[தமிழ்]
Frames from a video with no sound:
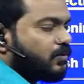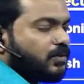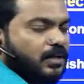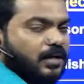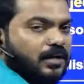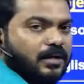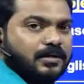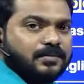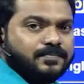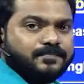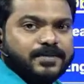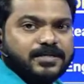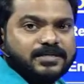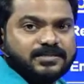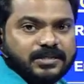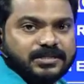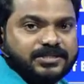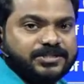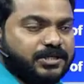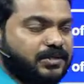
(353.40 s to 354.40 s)
கொடுத்துருவாங்க பர்
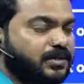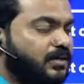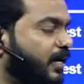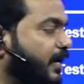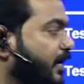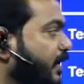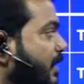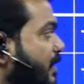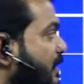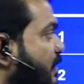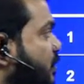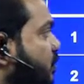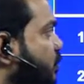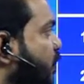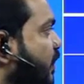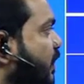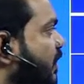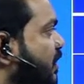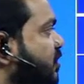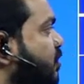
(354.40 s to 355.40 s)
செக்ஷன் ரைட் ஸோ
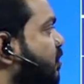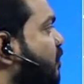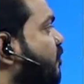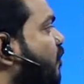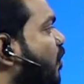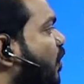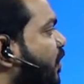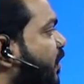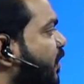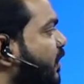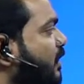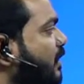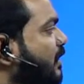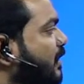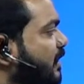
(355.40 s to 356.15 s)
இங்கிலீஷ்க்கு ஃபார்ட்டி